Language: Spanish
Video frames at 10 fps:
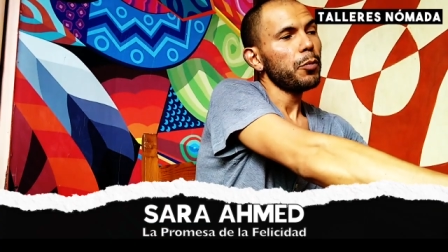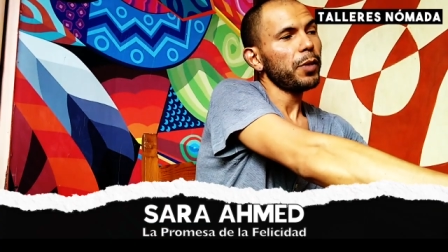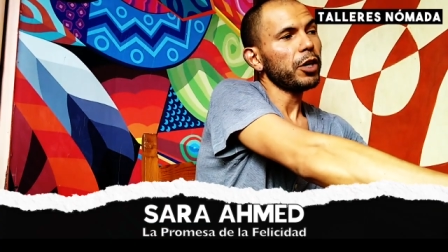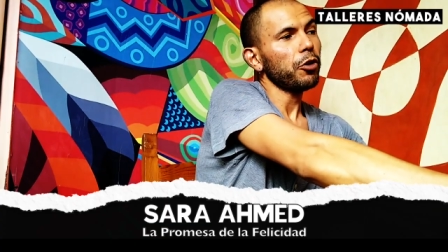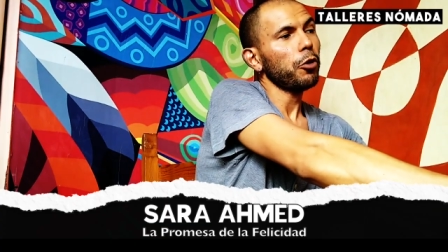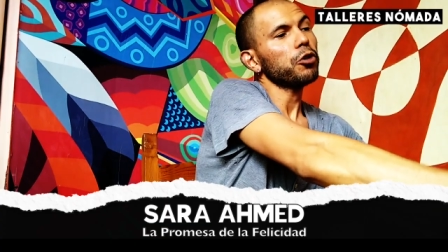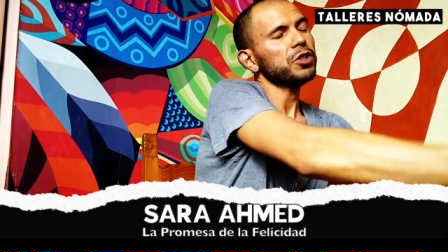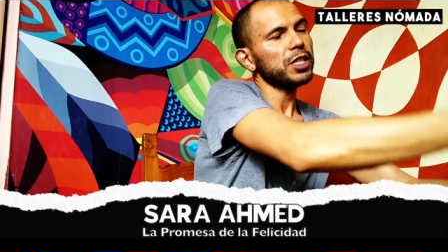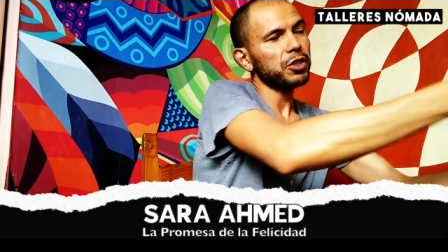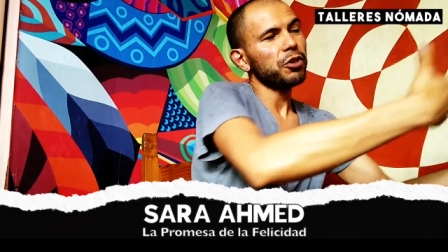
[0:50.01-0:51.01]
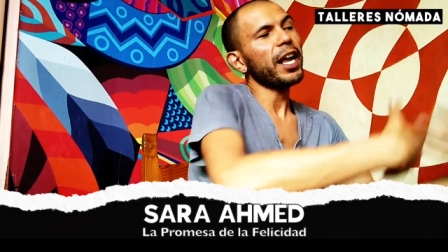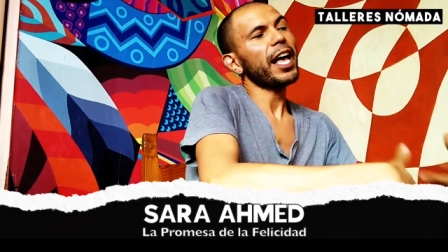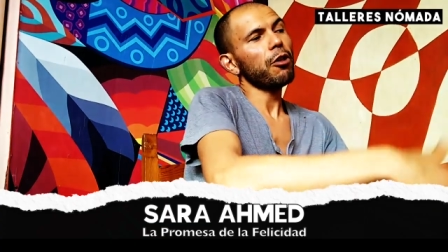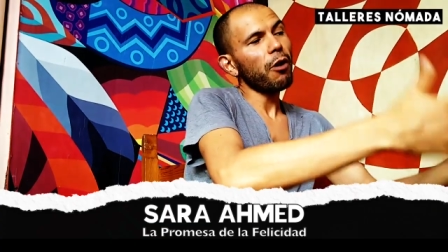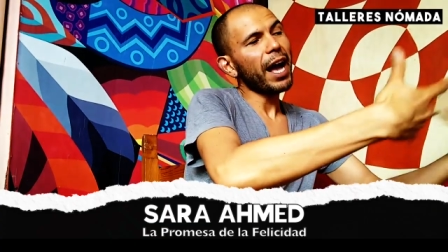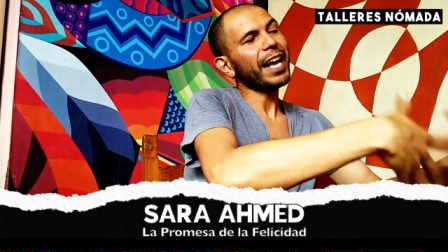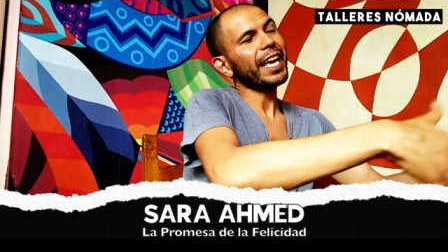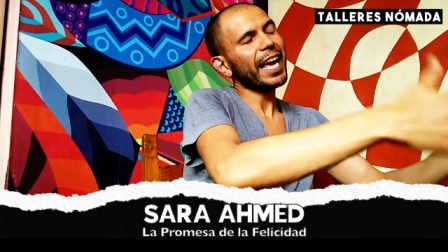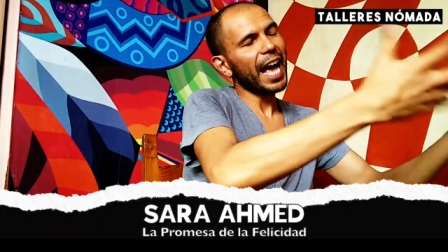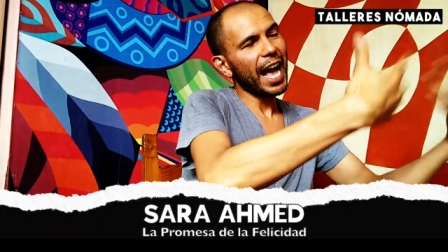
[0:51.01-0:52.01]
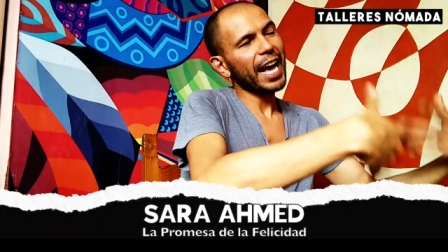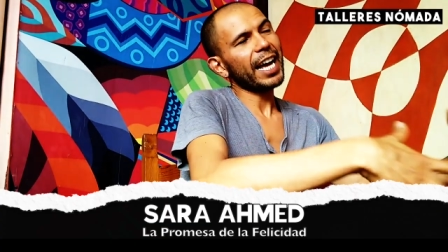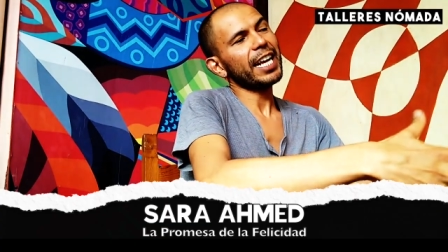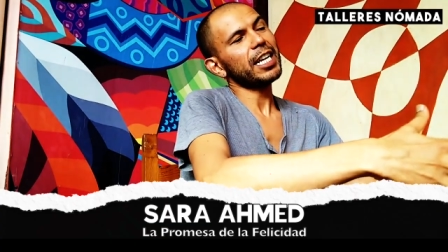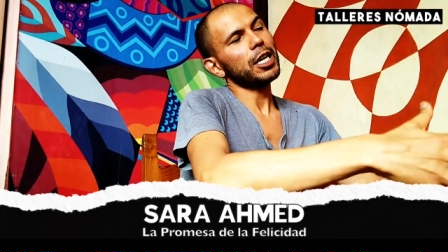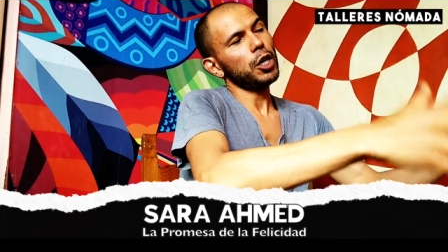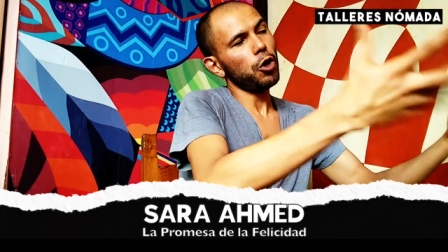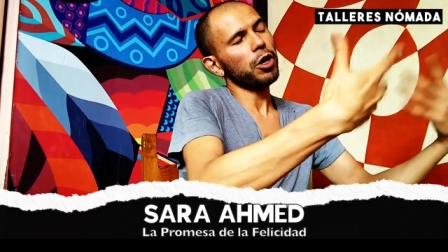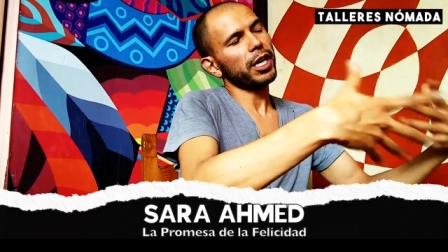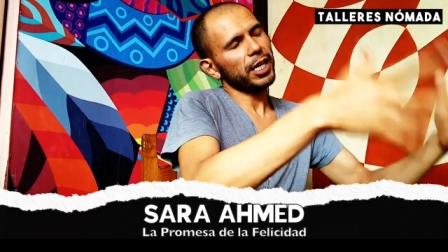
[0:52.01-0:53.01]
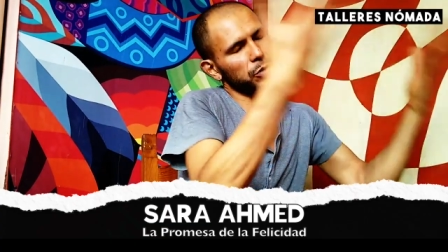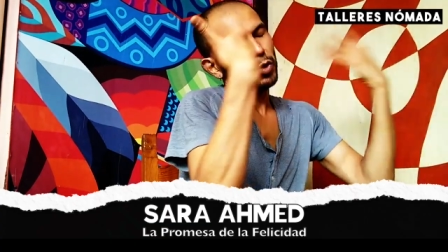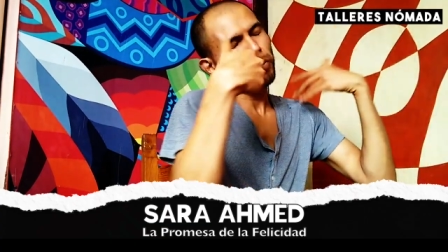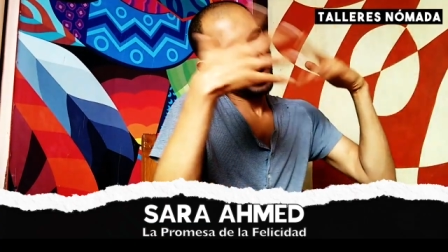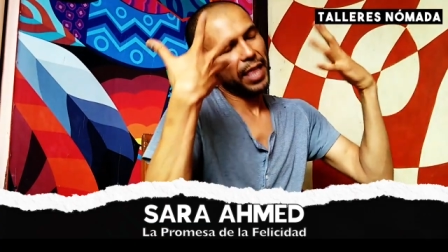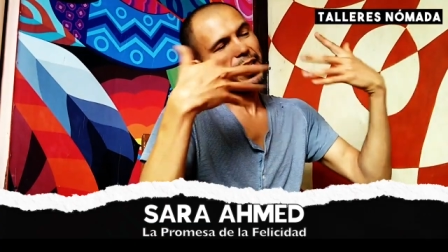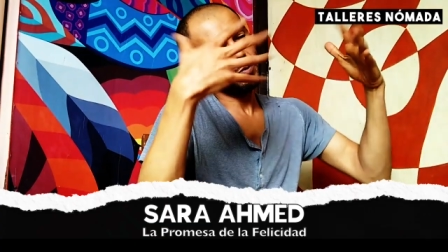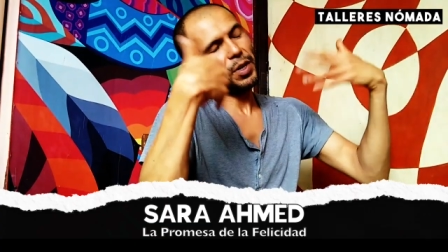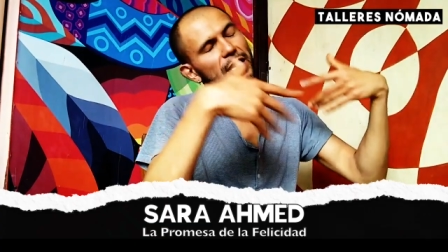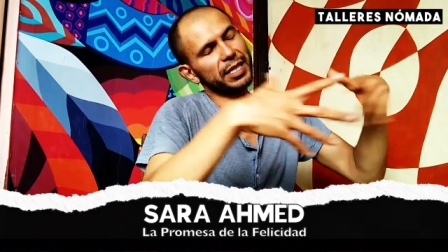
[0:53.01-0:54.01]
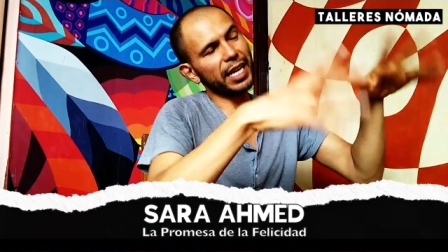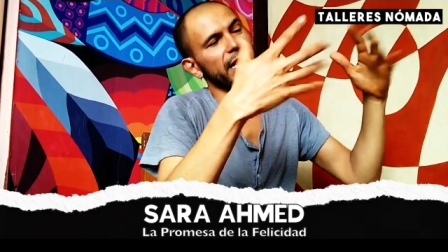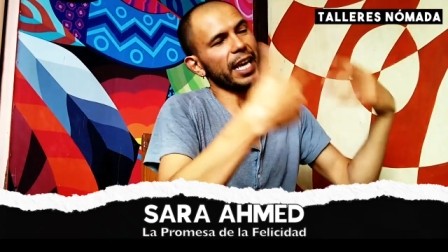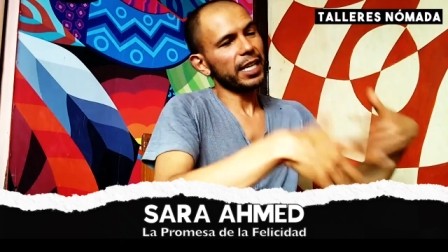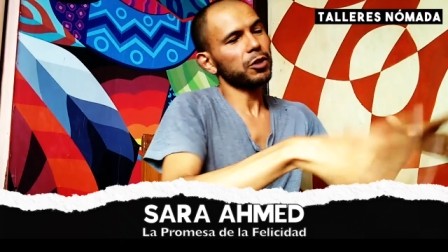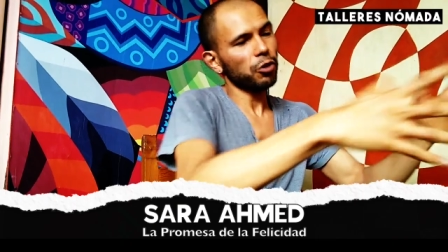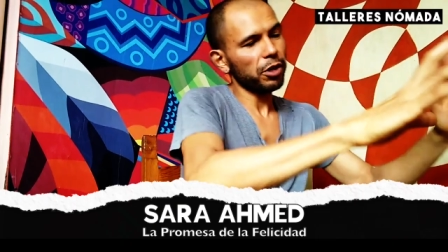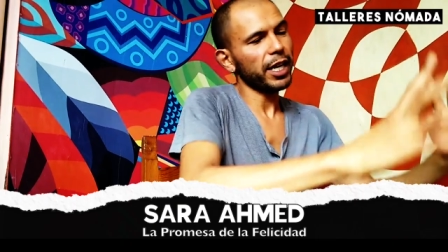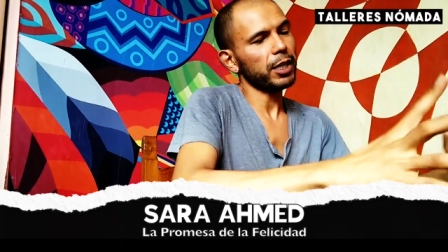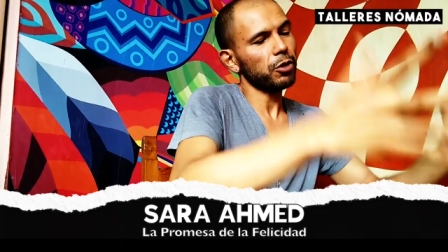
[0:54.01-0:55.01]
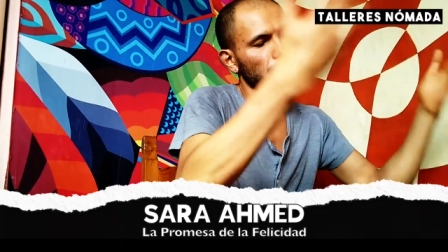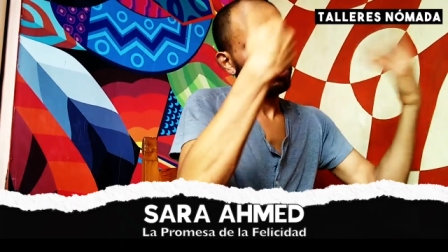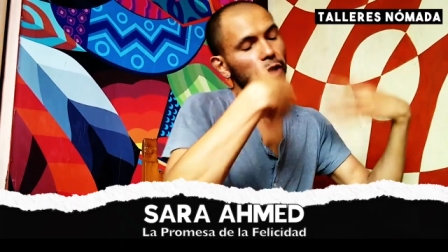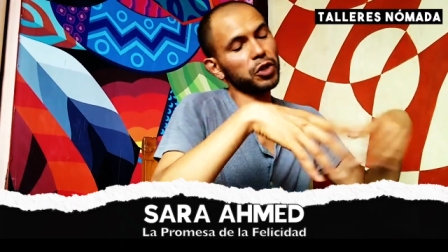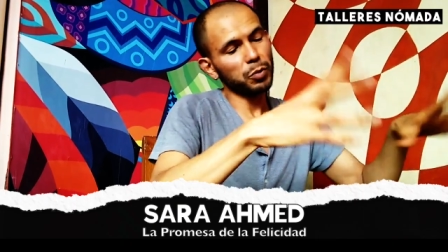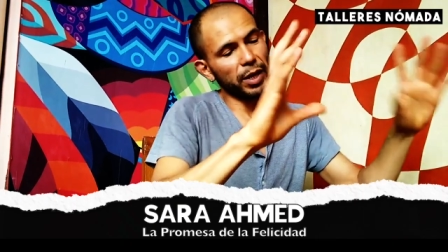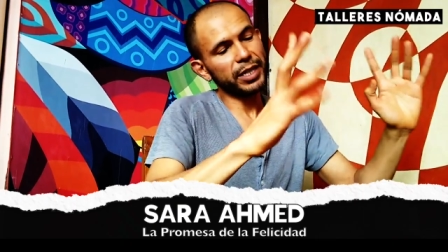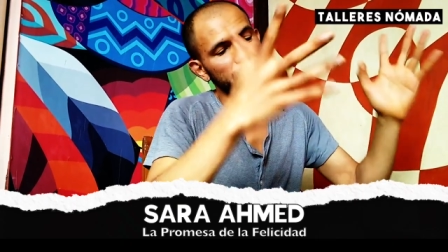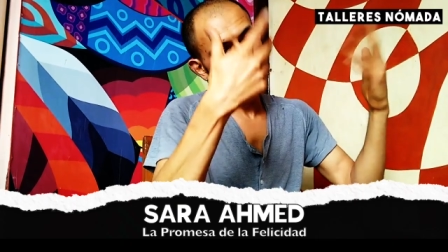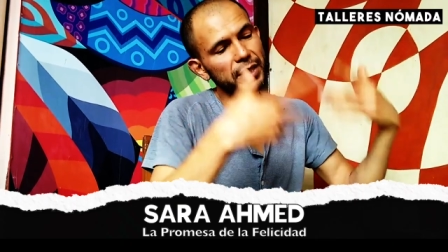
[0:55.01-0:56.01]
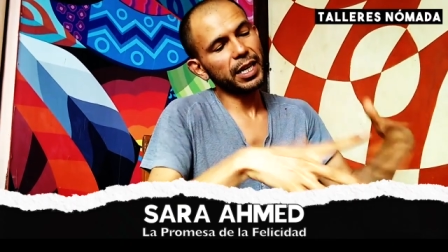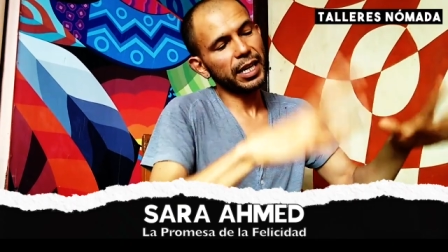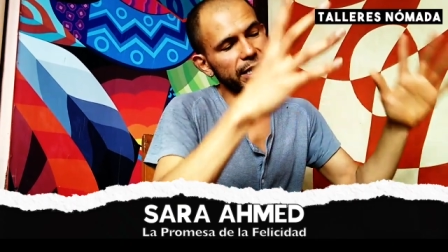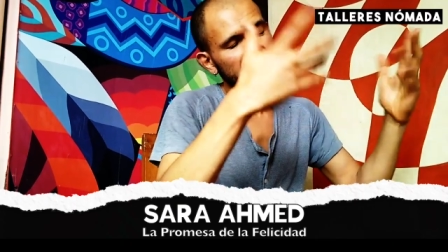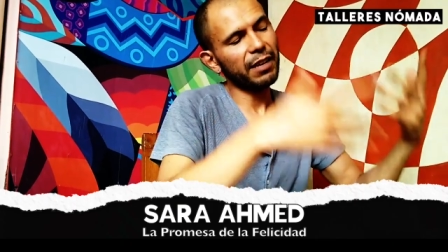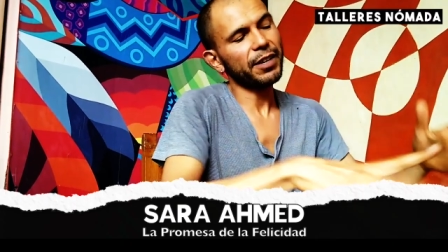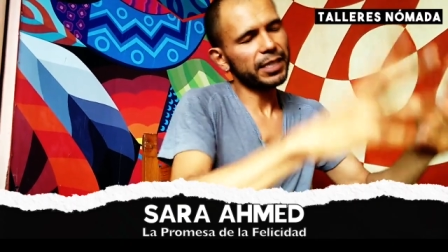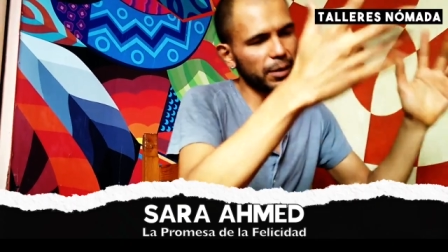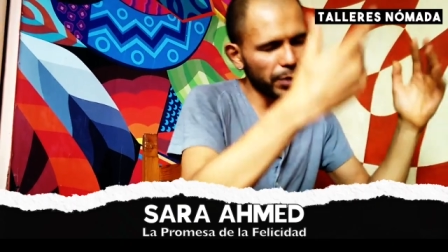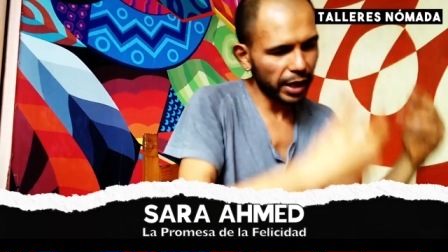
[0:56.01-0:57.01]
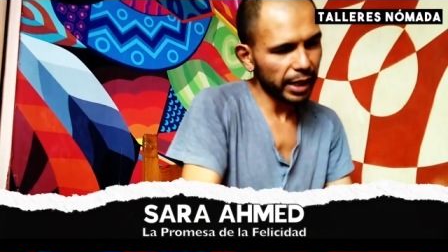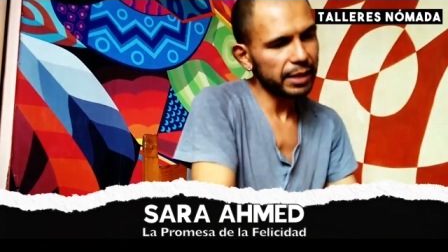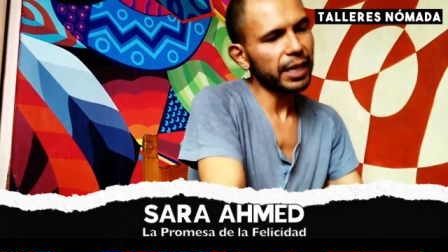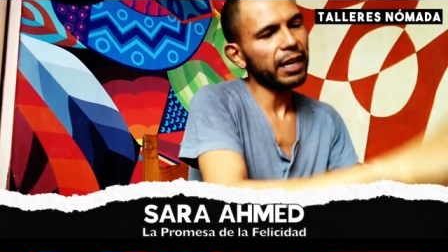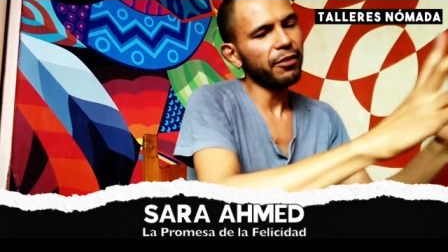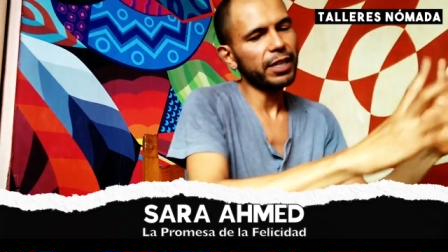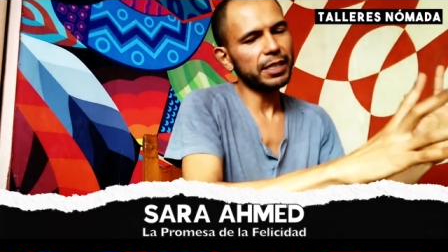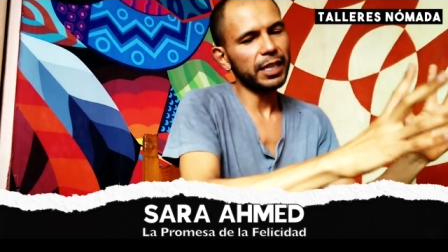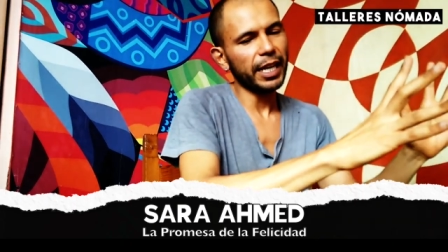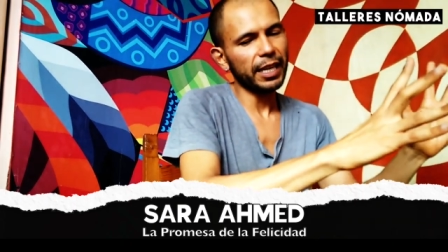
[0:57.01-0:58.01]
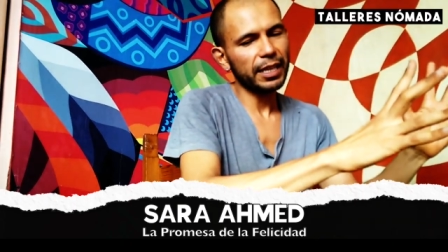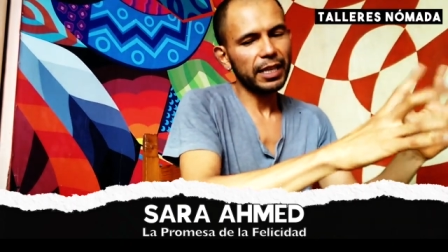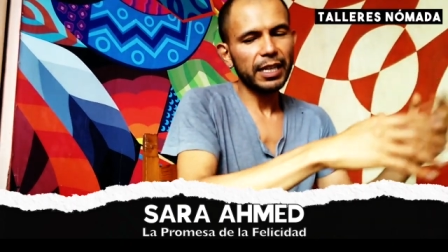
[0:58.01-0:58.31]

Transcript: pero condicionado a que hagan lo que sus padres piensan que es correcto o lo que sus padres piensan que se debe hacer para alcanzar la felicidad.